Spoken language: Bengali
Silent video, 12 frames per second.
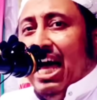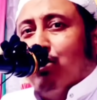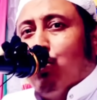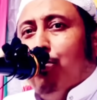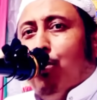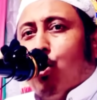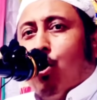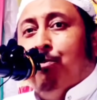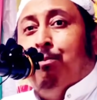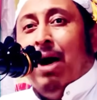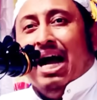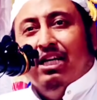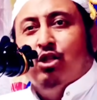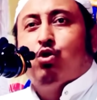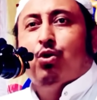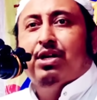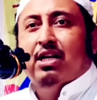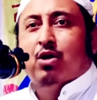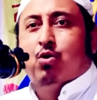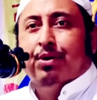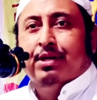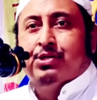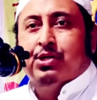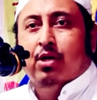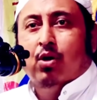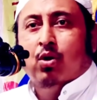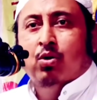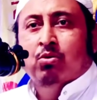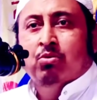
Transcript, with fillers: এত বড় বাড়ি তৈরি করেছিল